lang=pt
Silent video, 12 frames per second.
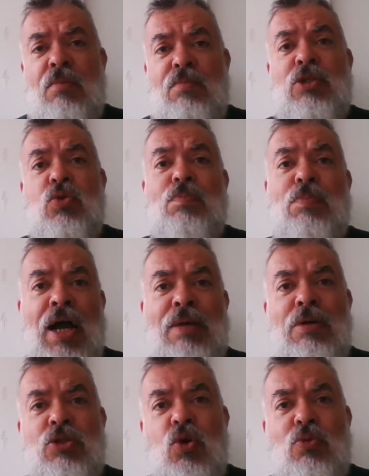mas o pai
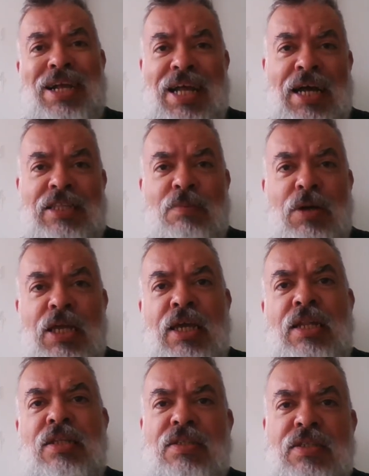mandou uma carta para
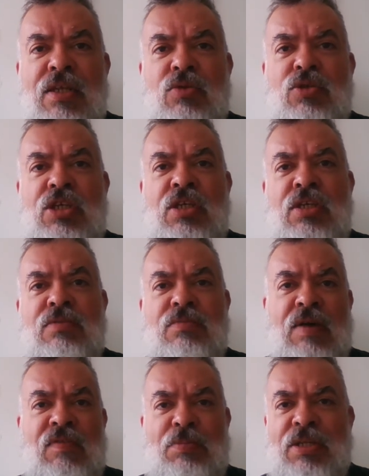ele dizendo que
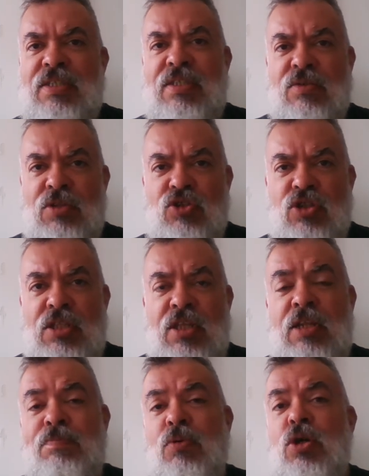estava precisando da ajuda
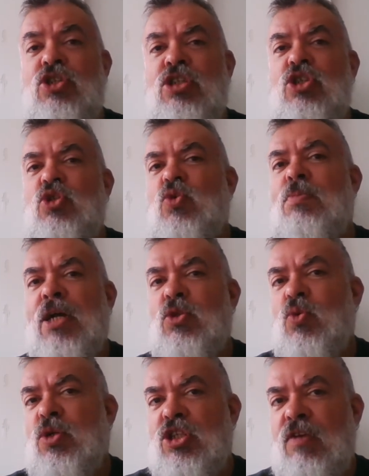dele porque tinha
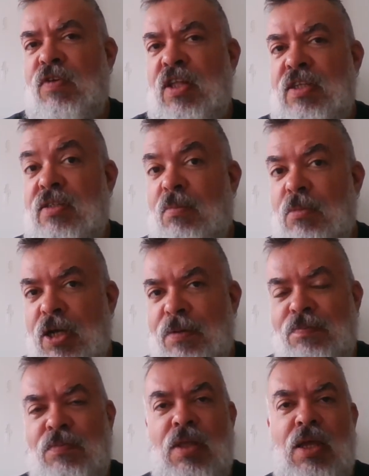descoberto coisas referentes à mãe.